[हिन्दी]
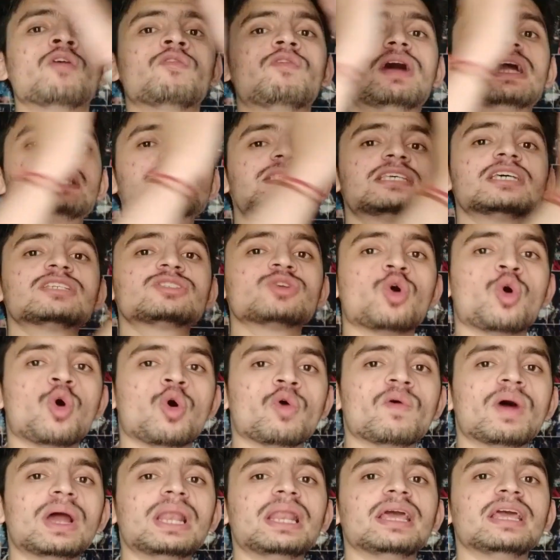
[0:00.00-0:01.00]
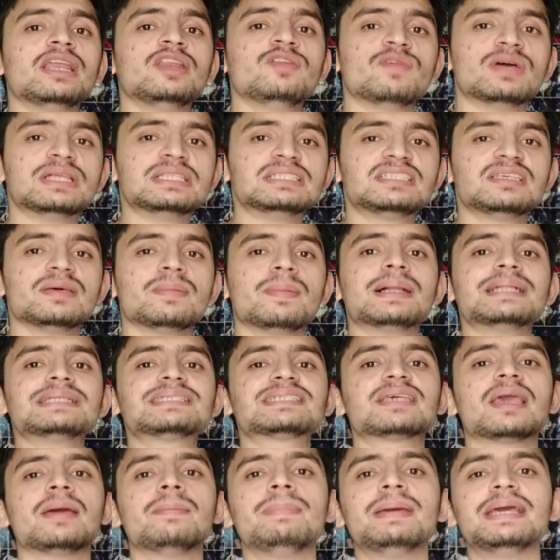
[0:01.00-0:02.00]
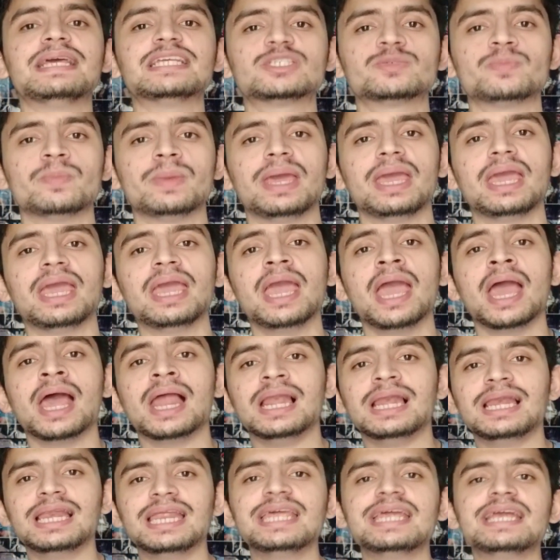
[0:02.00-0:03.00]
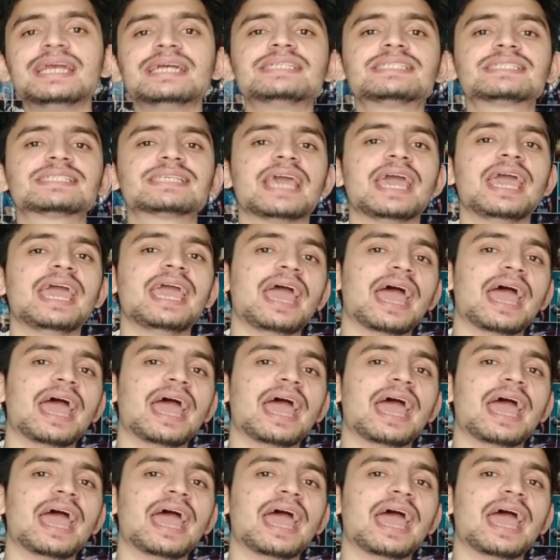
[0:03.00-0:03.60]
वर्सेस ओवल इन्वेंसिबल्स के बीच में लीड्स के